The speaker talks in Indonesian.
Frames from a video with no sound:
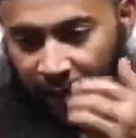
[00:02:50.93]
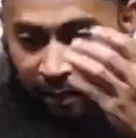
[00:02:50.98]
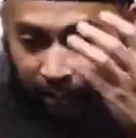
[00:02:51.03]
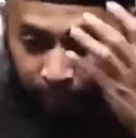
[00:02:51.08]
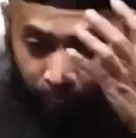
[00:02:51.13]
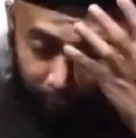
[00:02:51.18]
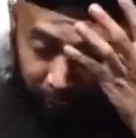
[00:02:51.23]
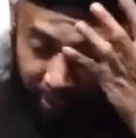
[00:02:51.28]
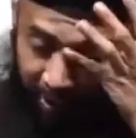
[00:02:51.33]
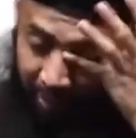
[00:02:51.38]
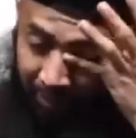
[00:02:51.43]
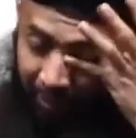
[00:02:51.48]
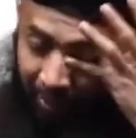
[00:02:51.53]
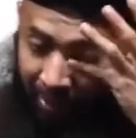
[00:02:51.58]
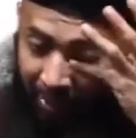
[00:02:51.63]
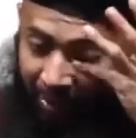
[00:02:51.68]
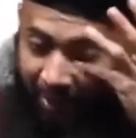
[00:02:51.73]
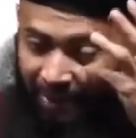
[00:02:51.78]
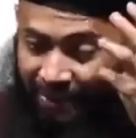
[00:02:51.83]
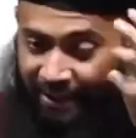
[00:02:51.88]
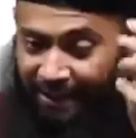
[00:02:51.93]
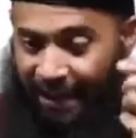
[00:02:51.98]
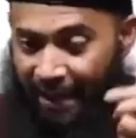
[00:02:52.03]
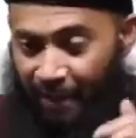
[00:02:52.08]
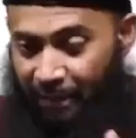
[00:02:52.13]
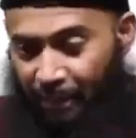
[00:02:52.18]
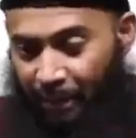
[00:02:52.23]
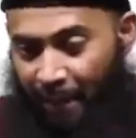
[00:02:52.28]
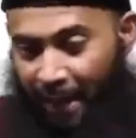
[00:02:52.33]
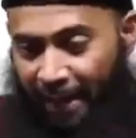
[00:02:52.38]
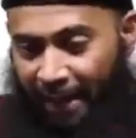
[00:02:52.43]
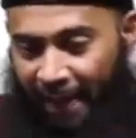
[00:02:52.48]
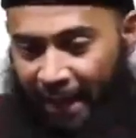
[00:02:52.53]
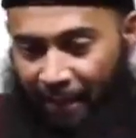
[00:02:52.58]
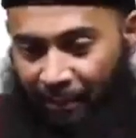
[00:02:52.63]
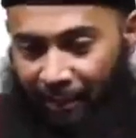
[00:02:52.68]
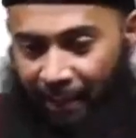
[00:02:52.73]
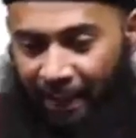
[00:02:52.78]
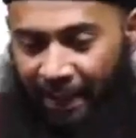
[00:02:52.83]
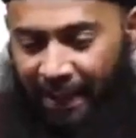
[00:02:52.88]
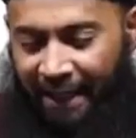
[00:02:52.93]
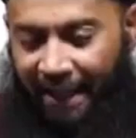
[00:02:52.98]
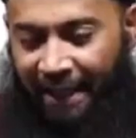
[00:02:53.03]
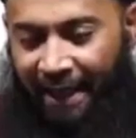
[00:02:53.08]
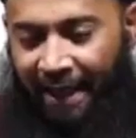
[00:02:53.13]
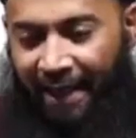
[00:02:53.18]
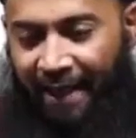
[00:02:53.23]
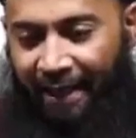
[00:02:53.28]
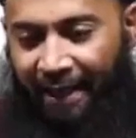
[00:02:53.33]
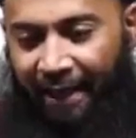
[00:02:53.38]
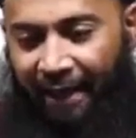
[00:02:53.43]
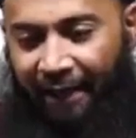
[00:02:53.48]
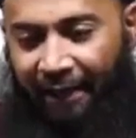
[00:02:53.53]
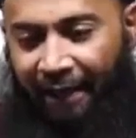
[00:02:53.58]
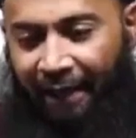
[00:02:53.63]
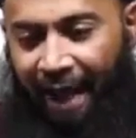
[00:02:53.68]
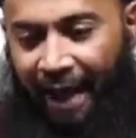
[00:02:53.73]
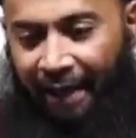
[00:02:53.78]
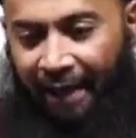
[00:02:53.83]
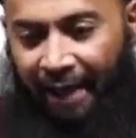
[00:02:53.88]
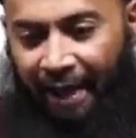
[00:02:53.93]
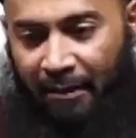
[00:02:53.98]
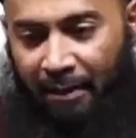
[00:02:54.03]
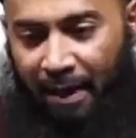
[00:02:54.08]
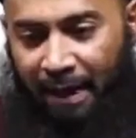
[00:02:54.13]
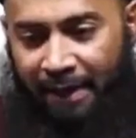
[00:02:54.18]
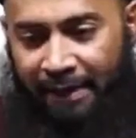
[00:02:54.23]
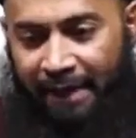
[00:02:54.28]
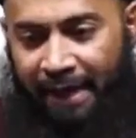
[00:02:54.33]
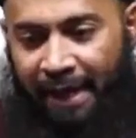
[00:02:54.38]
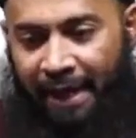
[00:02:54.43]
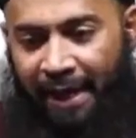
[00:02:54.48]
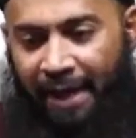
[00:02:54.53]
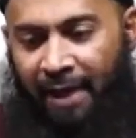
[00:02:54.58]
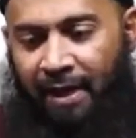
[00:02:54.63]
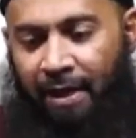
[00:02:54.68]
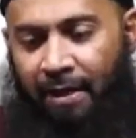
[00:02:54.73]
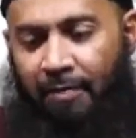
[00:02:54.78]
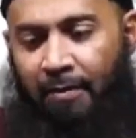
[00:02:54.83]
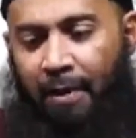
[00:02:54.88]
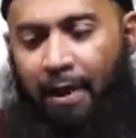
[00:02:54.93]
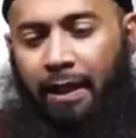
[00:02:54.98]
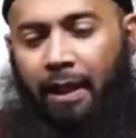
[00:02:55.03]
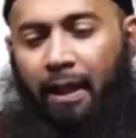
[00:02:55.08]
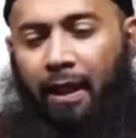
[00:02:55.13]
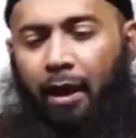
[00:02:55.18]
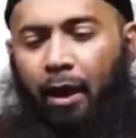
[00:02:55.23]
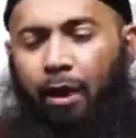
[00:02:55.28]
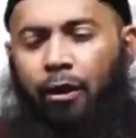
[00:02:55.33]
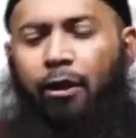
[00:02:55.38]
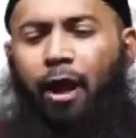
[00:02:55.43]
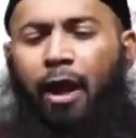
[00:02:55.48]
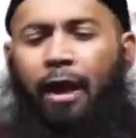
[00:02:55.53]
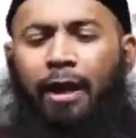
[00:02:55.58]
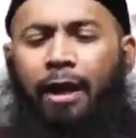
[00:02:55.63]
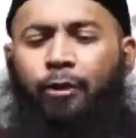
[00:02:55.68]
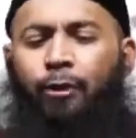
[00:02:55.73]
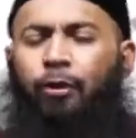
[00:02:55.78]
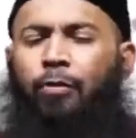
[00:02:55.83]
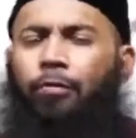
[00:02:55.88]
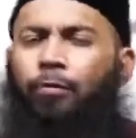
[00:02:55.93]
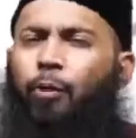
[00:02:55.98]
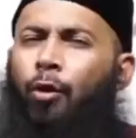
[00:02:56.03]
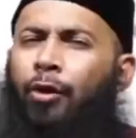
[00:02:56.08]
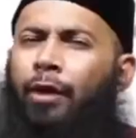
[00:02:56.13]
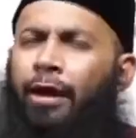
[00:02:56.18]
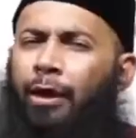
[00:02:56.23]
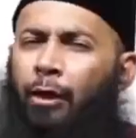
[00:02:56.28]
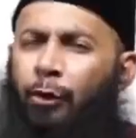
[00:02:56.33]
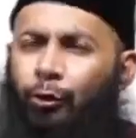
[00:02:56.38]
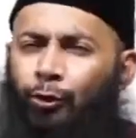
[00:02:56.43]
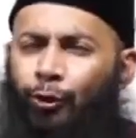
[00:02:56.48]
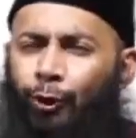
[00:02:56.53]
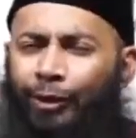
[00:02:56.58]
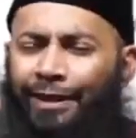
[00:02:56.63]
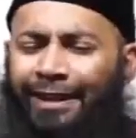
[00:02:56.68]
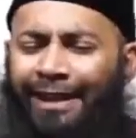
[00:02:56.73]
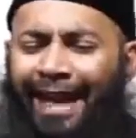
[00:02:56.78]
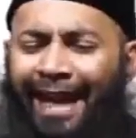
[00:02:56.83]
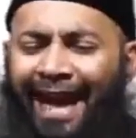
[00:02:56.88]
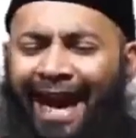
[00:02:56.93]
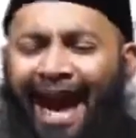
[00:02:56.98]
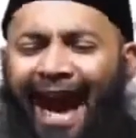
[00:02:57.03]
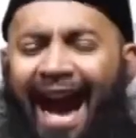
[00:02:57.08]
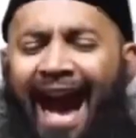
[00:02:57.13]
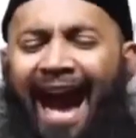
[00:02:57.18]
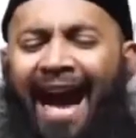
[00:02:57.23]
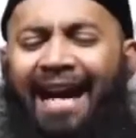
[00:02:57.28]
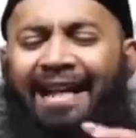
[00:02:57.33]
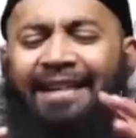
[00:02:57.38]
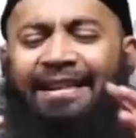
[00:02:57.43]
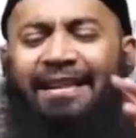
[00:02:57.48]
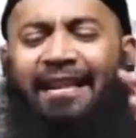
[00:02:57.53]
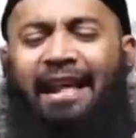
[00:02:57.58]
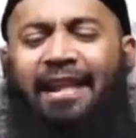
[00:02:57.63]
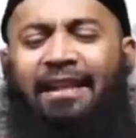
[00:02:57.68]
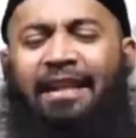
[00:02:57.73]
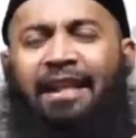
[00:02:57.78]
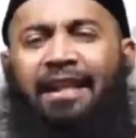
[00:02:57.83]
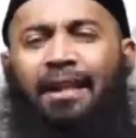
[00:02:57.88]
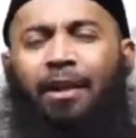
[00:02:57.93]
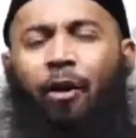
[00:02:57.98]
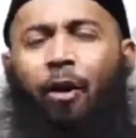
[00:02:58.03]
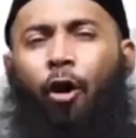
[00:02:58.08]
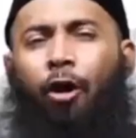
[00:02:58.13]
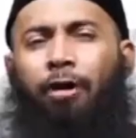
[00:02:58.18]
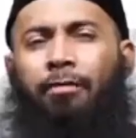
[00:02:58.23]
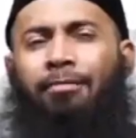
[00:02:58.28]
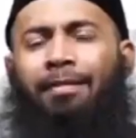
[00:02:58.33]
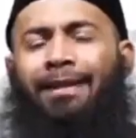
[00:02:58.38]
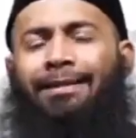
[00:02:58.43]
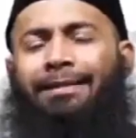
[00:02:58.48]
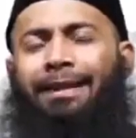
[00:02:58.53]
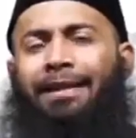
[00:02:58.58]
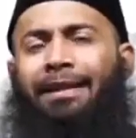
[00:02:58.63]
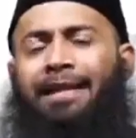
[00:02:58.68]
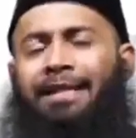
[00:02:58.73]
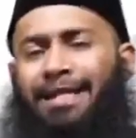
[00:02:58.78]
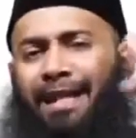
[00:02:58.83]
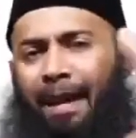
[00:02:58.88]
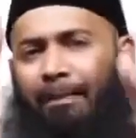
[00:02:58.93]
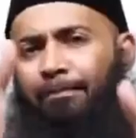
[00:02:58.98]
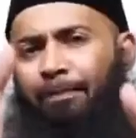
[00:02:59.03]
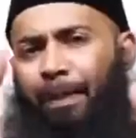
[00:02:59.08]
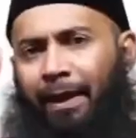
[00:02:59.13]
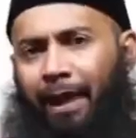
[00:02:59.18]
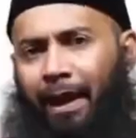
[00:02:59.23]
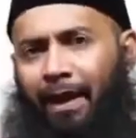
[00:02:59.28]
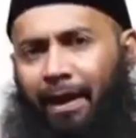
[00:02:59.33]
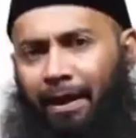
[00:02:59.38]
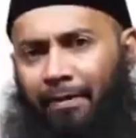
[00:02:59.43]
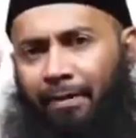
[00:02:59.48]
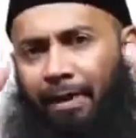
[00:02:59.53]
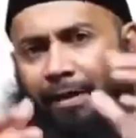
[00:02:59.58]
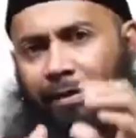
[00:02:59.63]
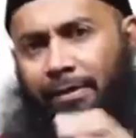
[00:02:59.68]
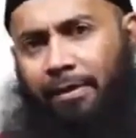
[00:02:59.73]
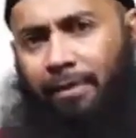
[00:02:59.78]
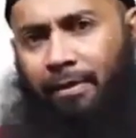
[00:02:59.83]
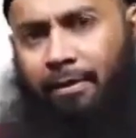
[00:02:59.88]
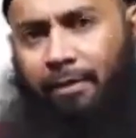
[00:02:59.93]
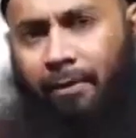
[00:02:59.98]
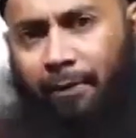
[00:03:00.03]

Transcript: Kemudian barang siapa yang menikah karena agamanya, maka Allah akan kumpulkan untuk dia harta dan kehormatan di samping agamanya.